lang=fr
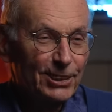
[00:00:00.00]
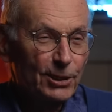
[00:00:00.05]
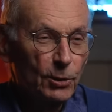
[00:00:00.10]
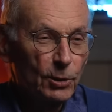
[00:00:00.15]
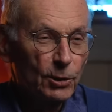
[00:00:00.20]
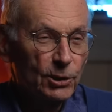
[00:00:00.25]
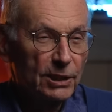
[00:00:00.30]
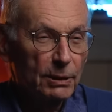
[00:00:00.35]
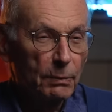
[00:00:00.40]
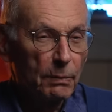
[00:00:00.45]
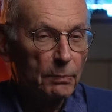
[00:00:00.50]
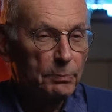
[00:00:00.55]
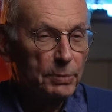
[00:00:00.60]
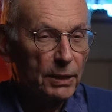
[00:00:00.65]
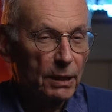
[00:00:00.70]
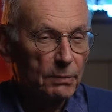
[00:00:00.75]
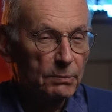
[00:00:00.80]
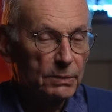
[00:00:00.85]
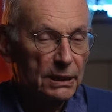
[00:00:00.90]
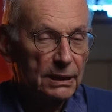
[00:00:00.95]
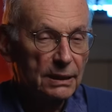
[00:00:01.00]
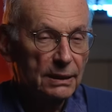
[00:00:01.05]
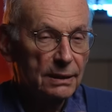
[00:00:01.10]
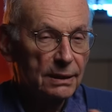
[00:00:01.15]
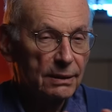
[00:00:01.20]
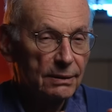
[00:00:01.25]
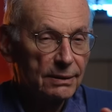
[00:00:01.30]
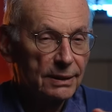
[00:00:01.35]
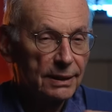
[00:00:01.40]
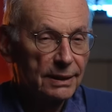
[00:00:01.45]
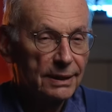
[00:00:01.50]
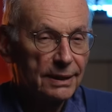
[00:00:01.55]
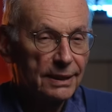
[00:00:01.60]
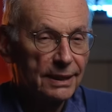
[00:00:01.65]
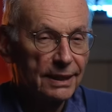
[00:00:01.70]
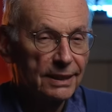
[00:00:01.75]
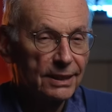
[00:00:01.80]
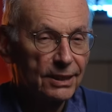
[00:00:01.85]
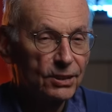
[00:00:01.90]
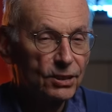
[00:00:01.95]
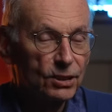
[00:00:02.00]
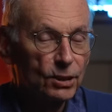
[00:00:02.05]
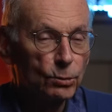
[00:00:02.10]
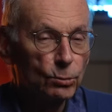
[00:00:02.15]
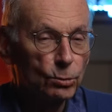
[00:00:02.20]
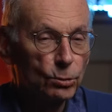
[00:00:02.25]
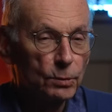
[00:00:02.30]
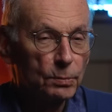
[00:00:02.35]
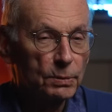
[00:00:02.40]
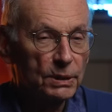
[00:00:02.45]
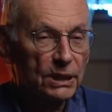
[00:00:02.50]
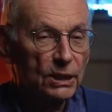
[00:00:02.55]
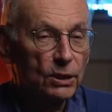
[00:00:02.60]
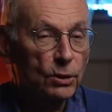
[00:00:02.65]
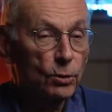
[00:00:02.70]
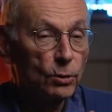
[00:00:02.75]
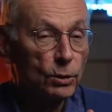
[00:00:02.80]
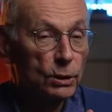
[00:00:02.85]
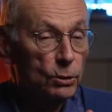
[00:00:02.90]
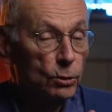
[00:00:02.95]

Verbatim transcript: Donc ça m'a permis d'entrer à l'Institut de psycho et